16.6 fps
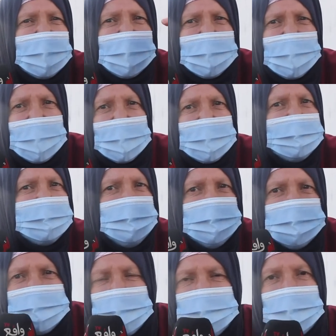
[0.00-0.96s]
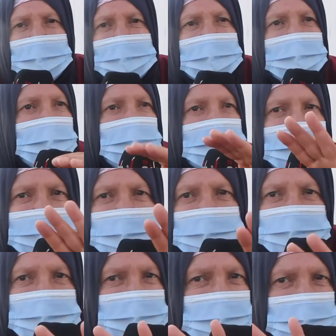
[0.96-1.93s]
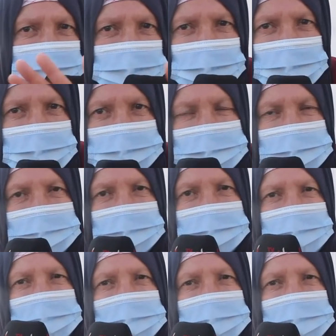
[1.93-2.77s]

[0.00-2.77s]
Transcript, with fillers: يغرق يمشي ما كيهمنيش ماشي شغلي فيه